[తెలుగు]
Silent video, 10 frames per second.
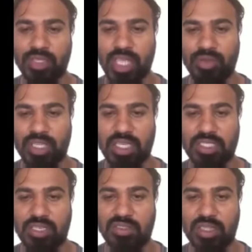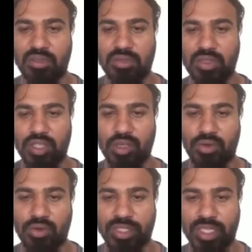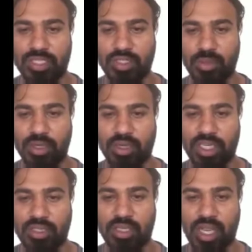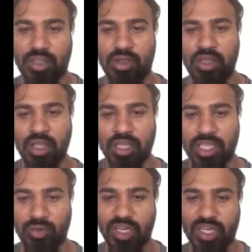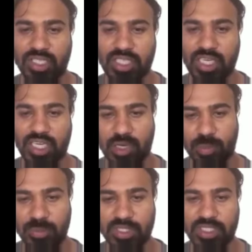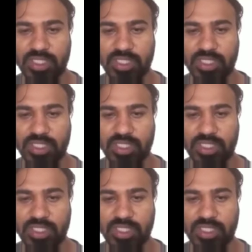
ఏ విధంగా జరుగుతా ఉందో ఎవరెవరి దగ్గర జోబుల్లో నింటున్నాయో ఎవరికి డిస్లరీకి పర్మిషన్